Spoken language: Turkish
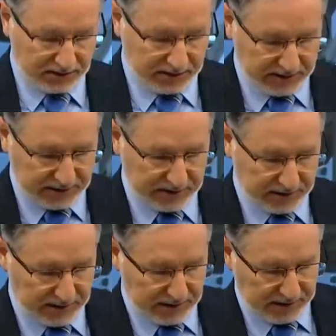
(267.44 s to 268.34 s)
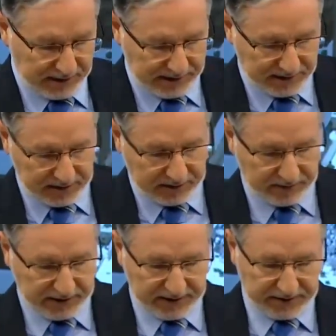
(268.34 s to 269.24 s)
versin, izan
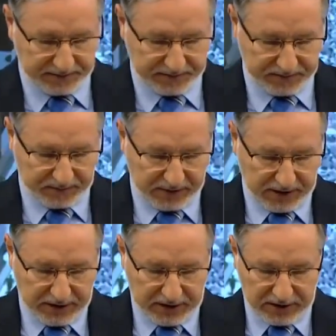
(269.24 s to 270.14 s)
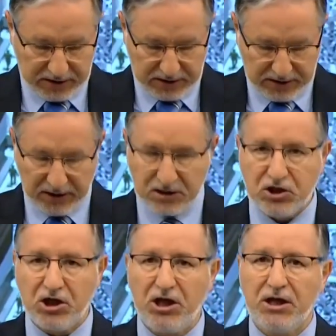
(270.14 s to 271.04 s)
versin. E,
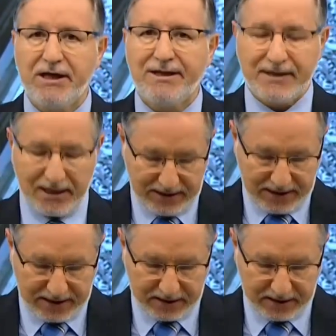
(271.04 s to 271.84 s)
Çin, İtalyan,